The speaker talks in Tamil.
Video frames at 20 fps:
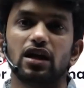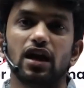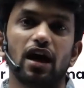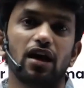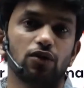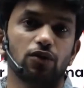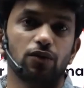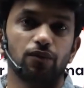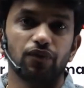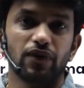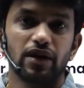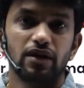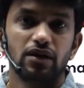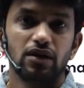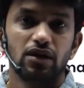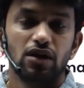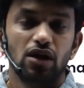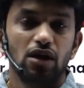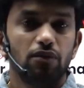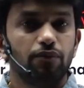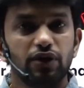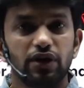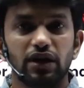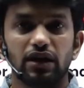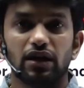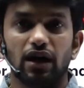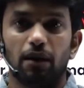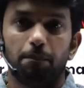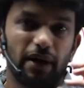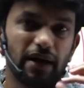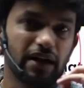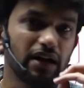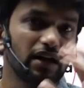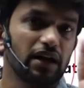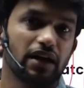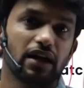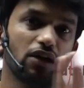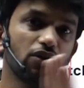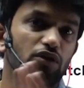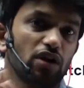ஆகணும் புரியுதா
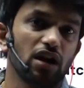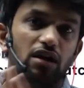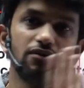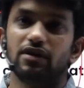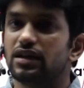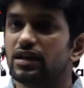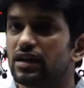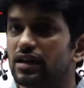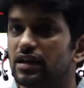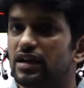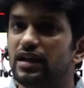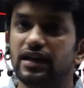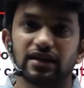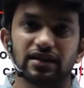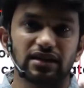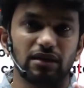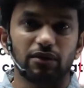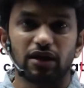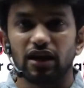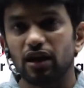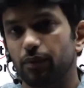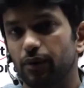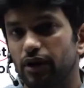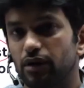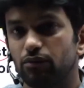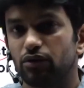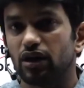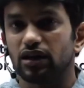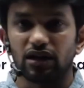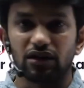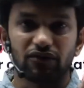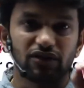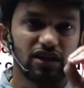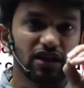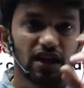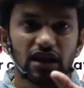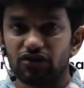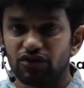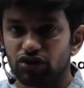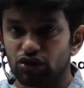பண்ணலைன்னா உன்னால் வந்து நீட் எக்ஸாம் கிளியர் பண்ண முடியாது அது வந்து
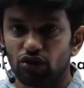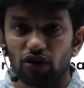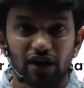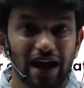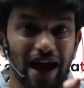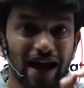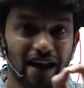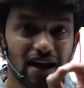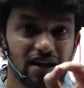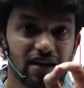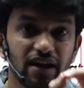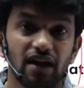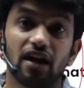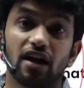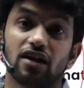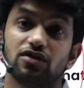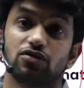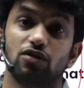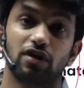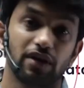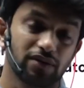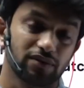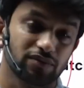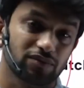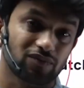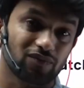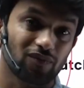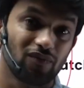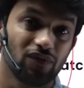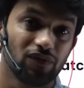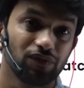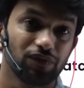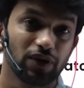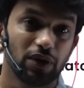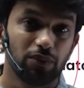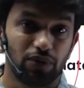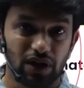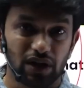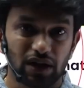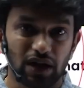எழுதி வச்சுக்கோ கேரண்டீடாக நான் சொல்கிறேன்
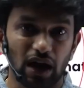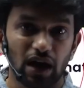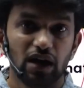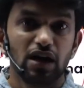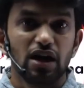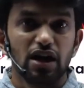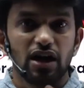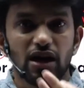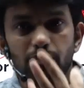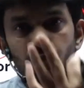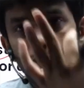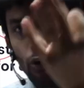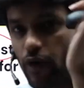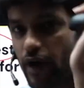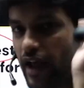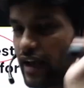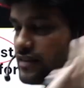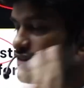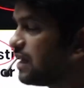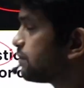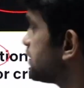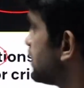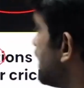புரியுதா நீ போர்டு எக்ஸாம்ஸில்